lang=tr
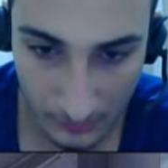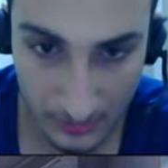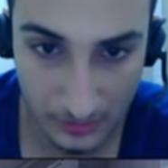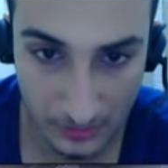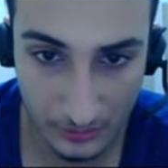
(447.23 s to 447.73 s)

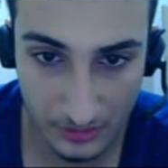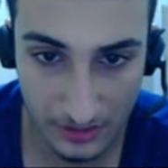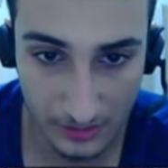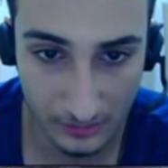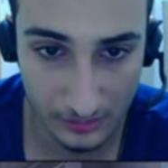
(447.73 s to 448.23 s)
Başka
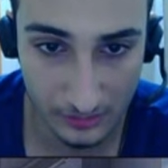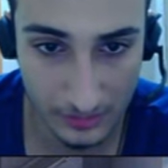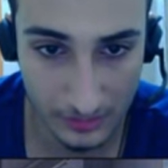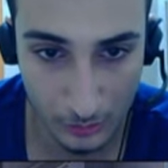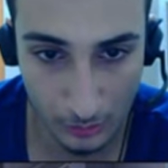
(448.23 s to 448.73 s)

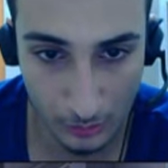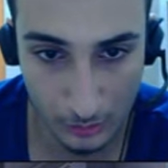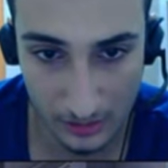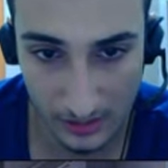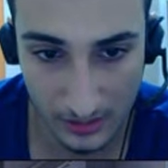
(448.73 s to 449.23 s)
göstereceğim şu
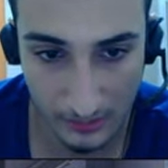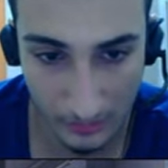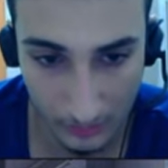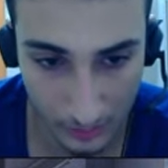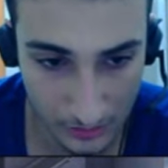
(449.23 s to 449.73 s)
36
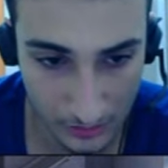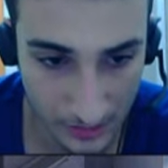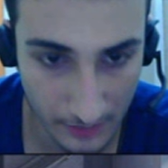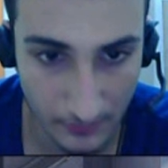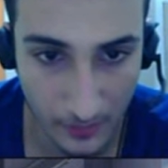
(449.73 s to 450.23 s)
level onu
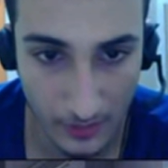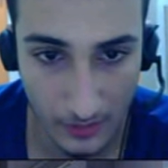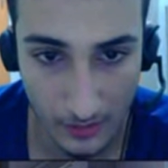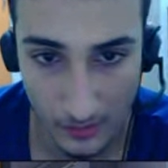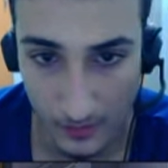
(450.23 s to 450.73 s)
göstereyim.
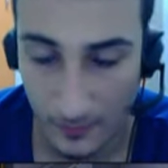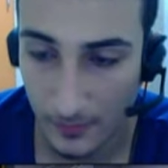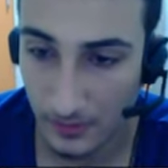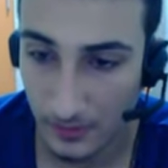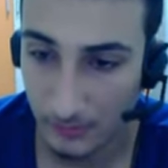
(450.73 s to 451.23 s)

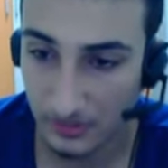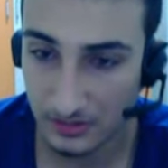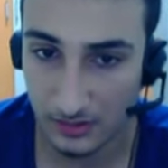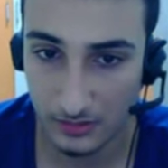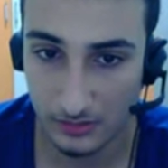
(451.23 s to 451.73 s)
Ee,
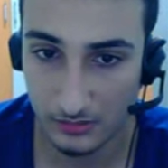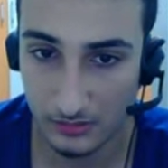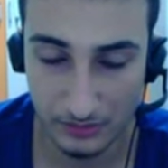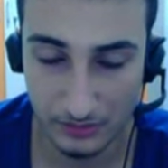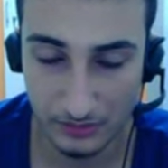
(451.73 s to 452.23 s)
başka
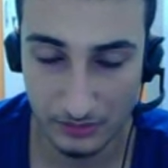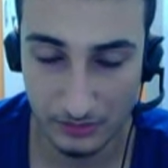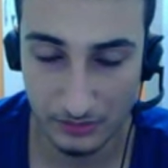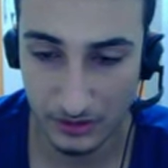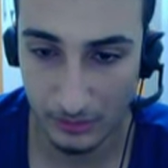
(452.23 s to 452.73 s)

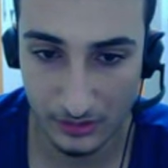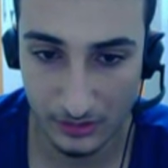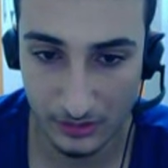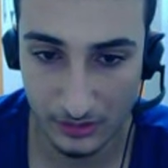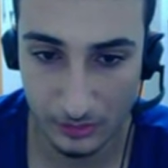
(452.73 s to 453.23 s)
bir şey yok
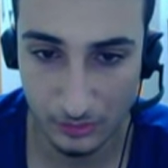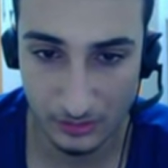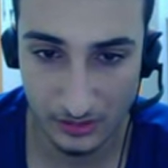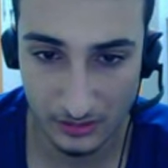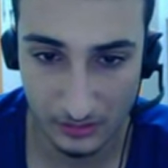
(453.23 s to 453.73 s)
yani
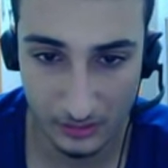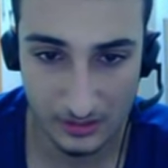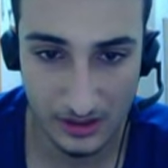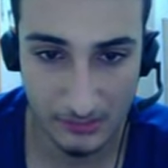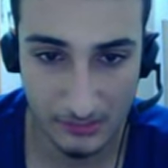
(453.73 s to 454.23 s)
şunları
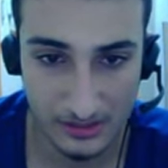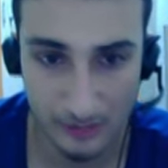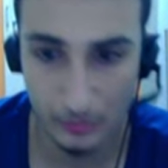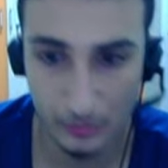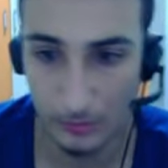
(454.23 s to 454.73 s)
göstermeyi
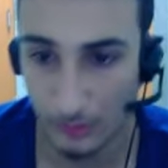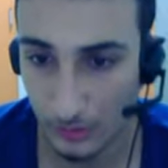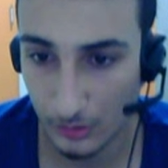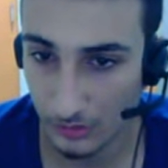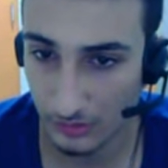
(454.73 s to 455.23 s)
sevmiyorum
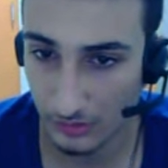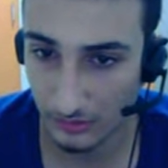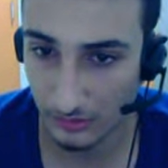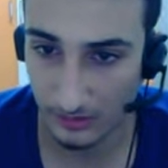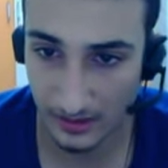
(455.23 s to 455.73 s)
biliyorsunuz.
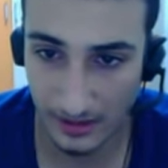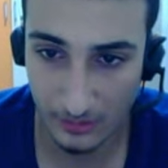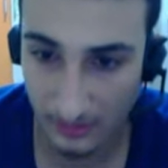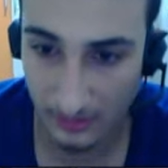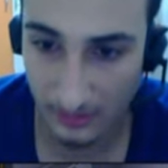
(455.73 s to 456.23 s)

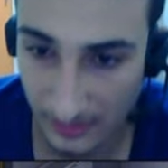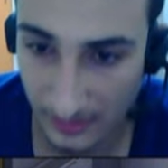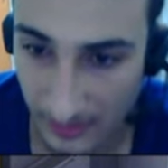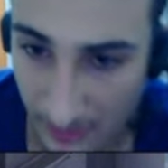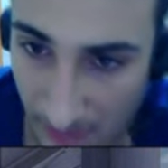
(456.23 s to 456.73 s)
Gereği yoktu
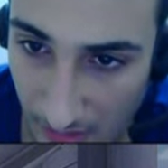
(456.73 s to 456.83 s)
zaten.